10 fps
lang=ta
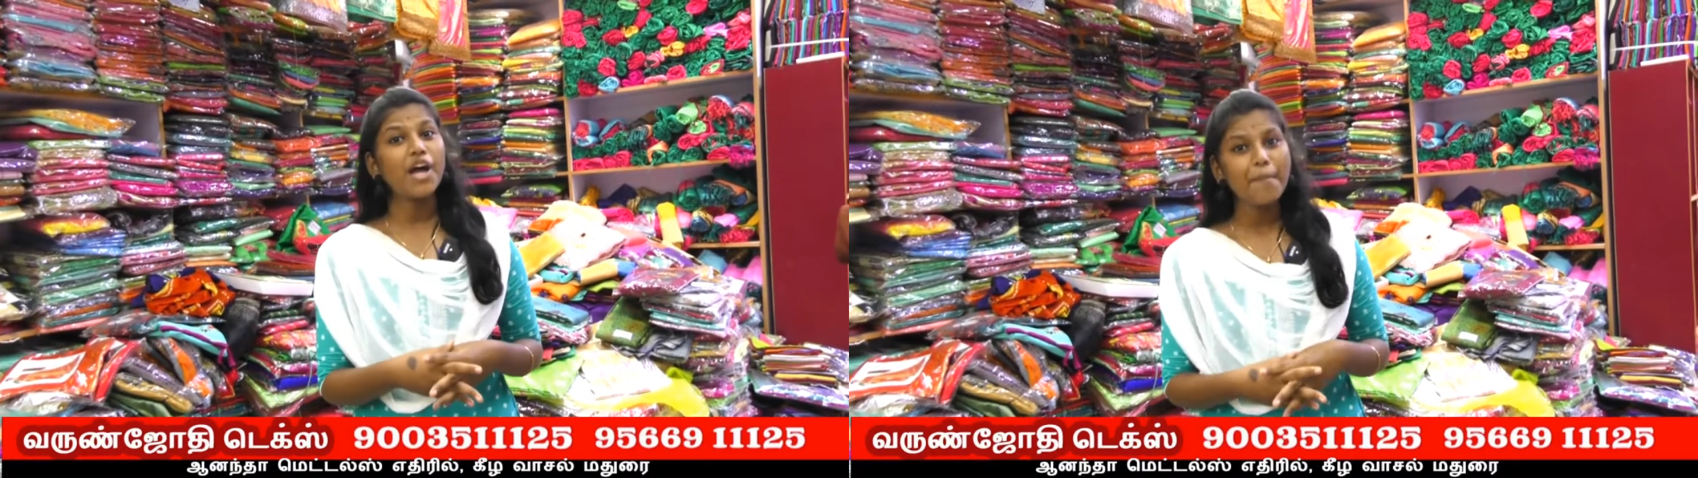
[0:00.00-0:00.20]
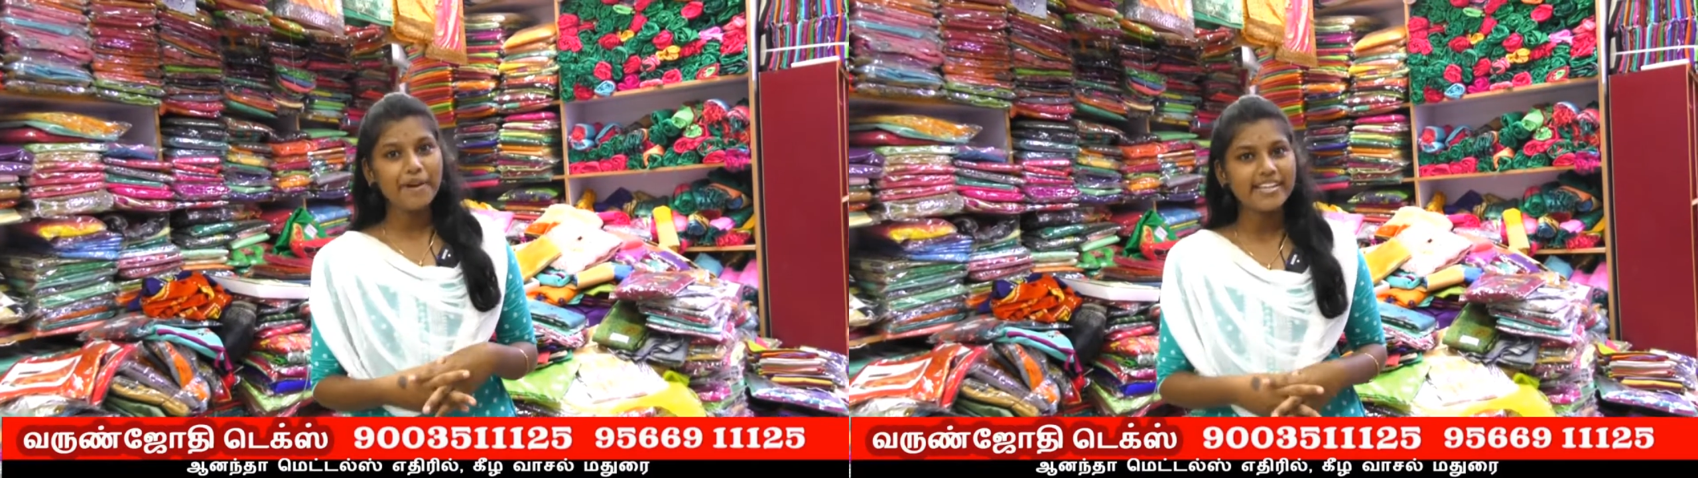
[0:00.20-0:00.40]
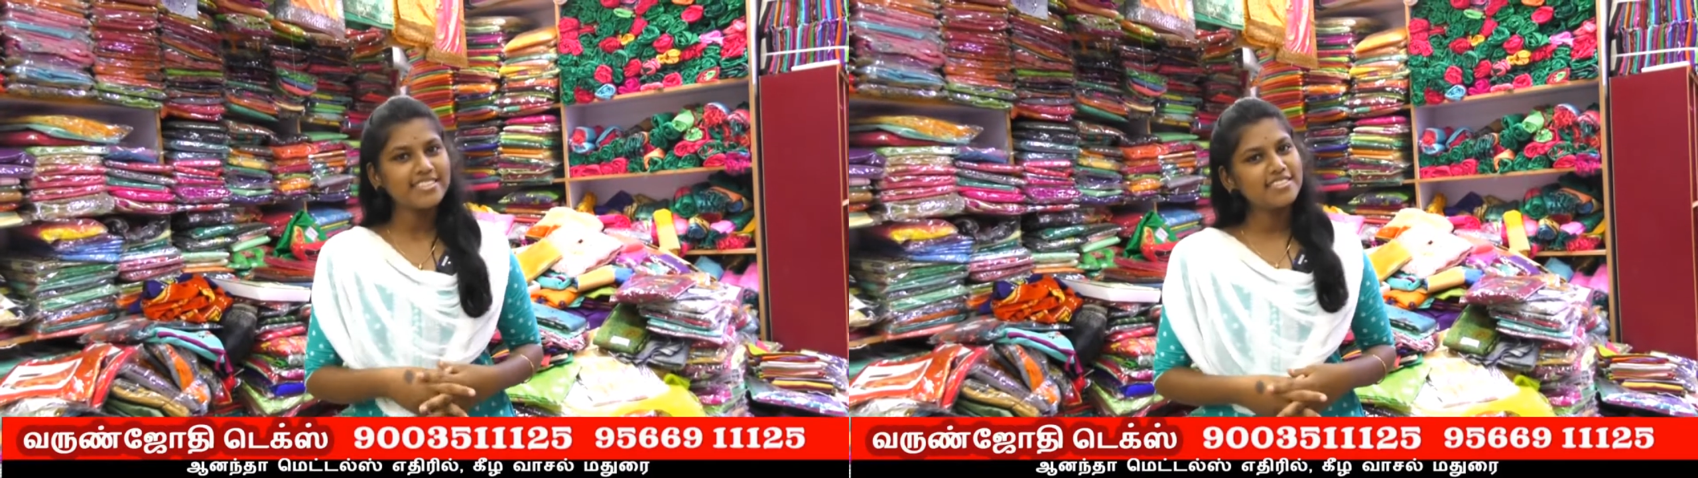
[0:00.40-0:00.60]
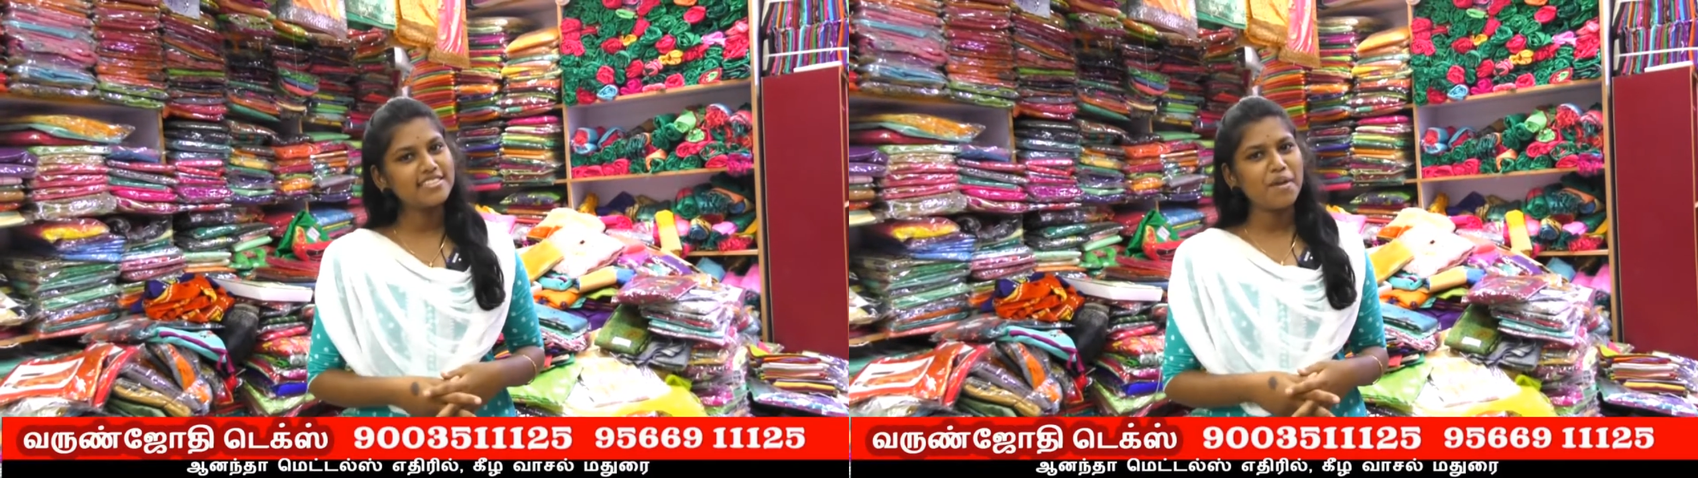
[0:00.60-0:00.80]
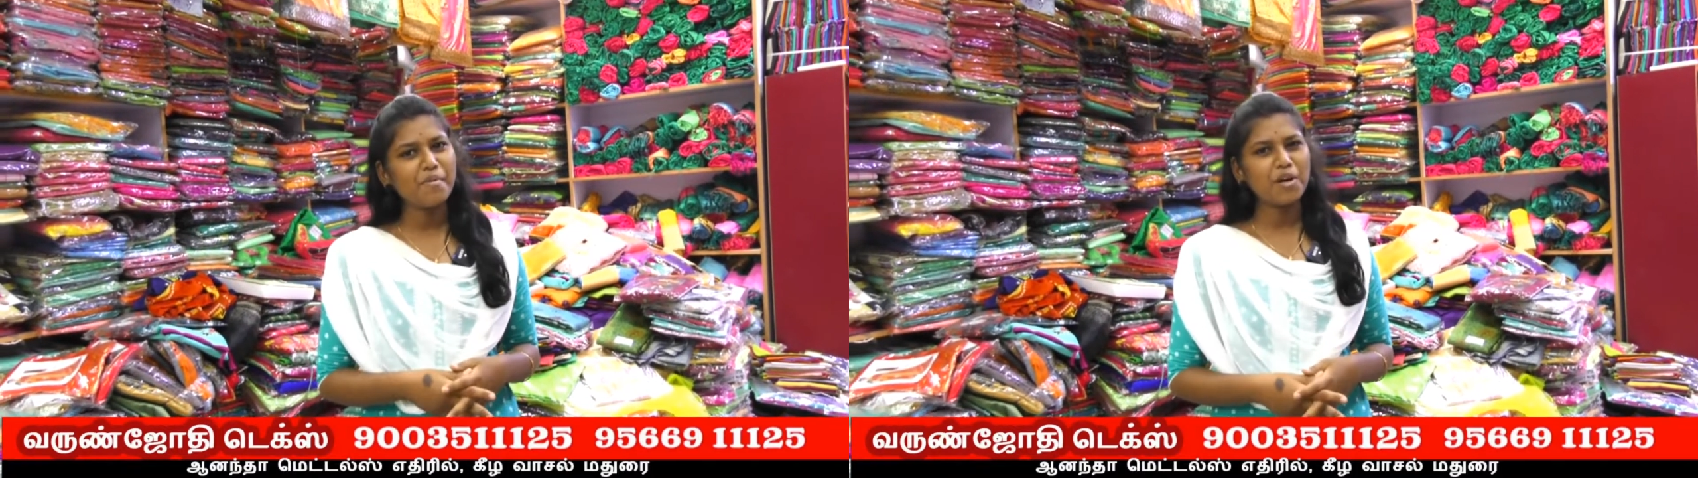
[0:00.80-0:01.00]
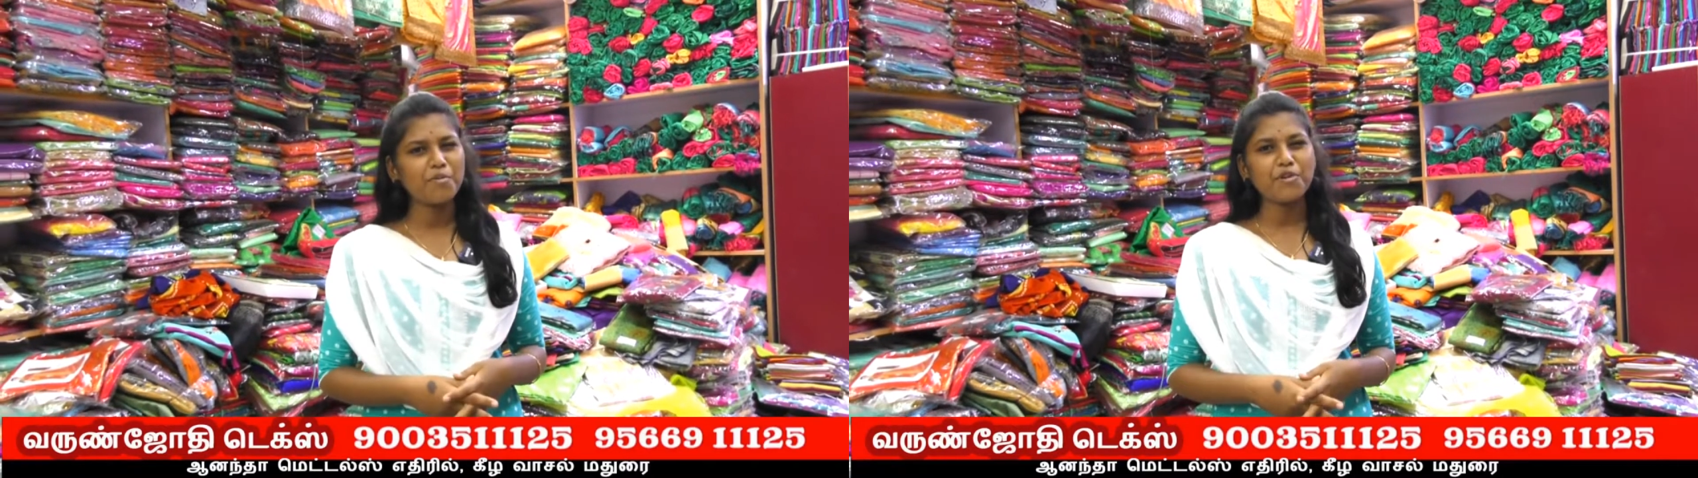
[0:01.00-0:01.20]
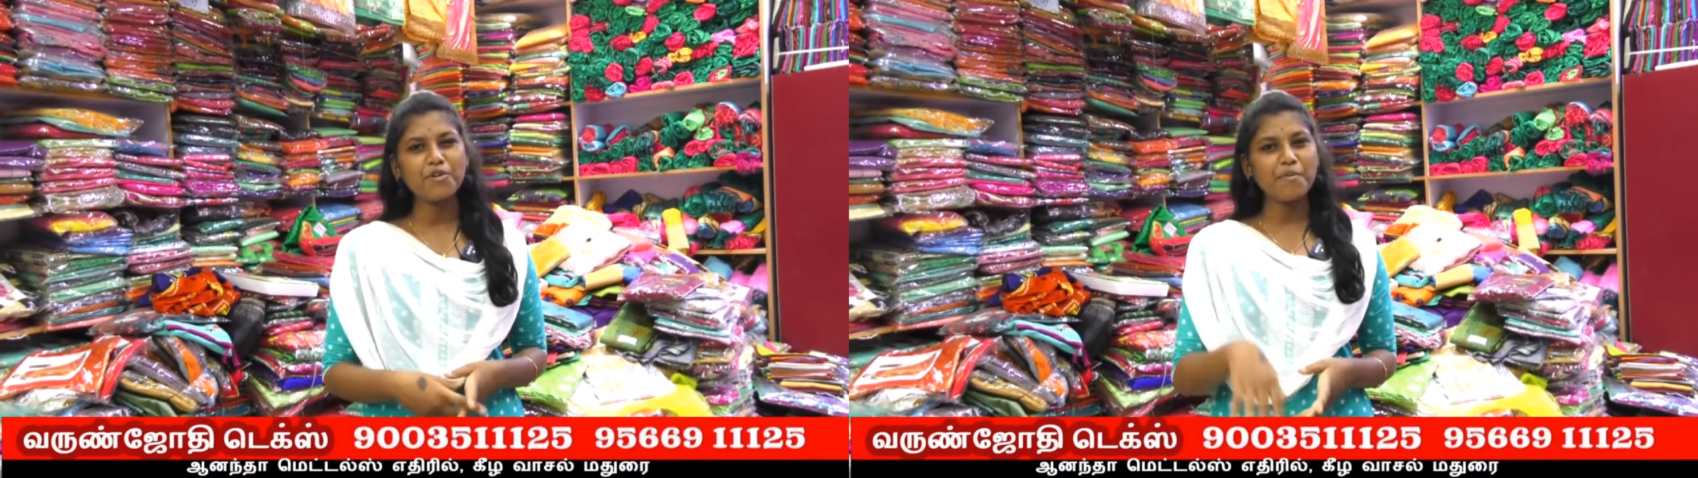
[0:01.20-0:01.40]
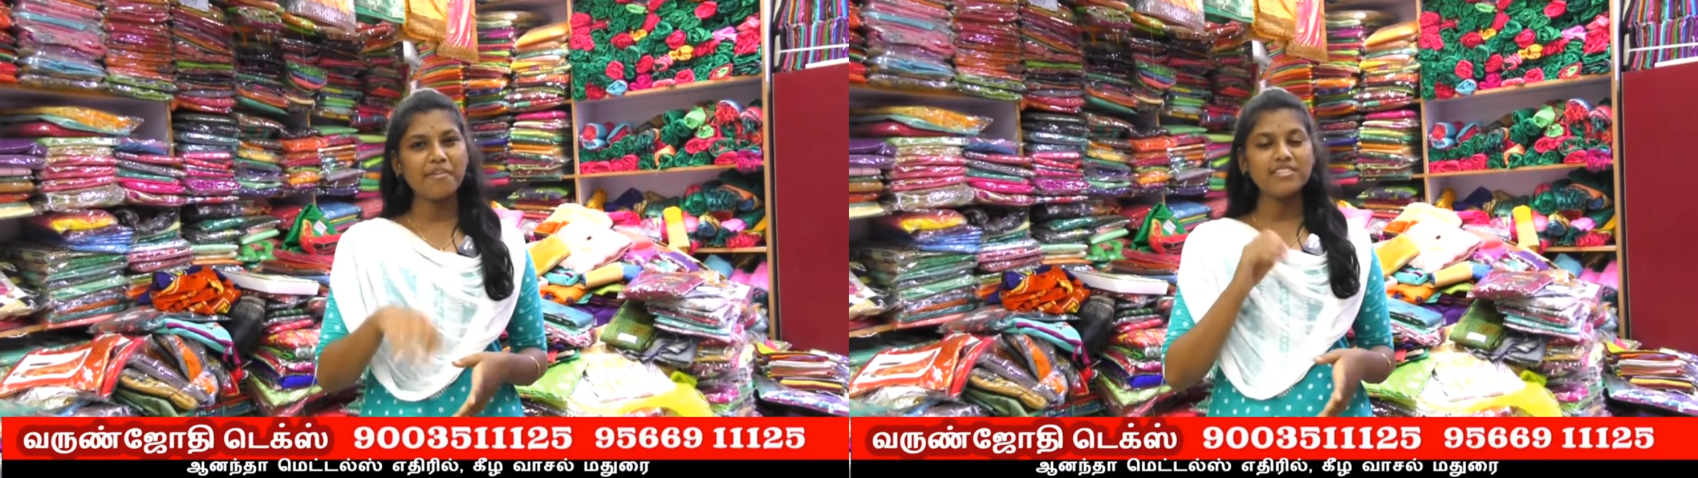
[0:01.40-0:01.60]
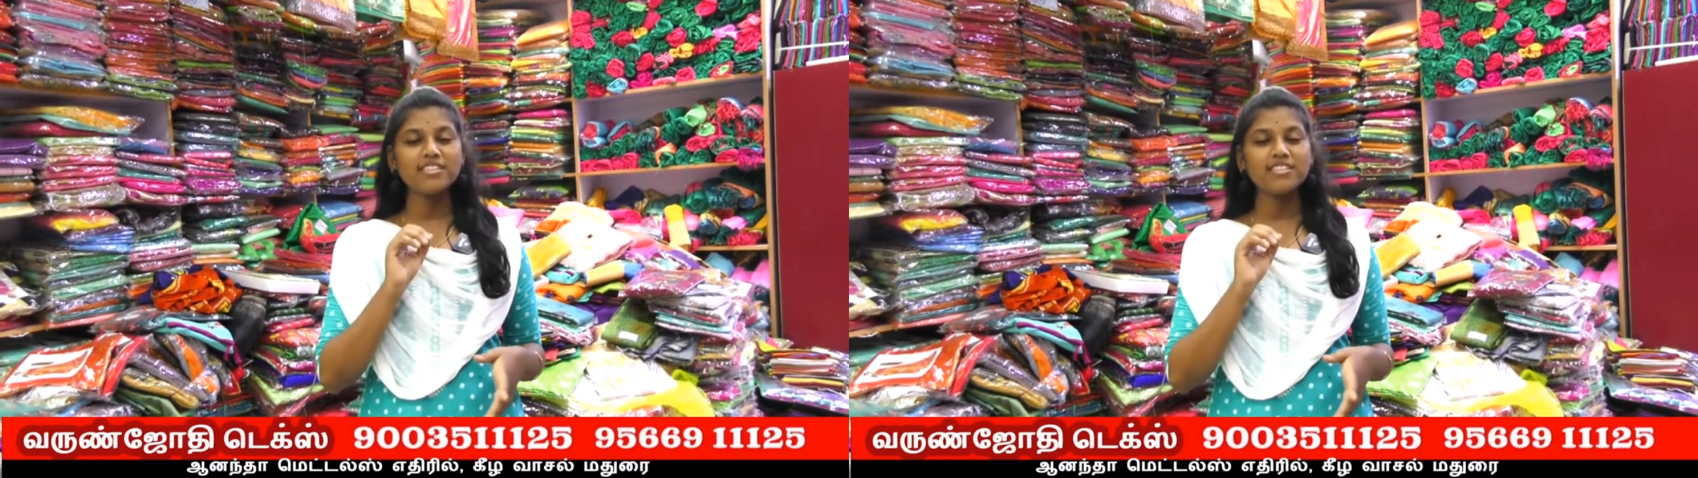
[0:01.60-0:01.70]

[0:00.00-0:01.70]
டாப் கலெக்ஷன்ஸ் தான் பார்க்க போகிறோம் நம்ம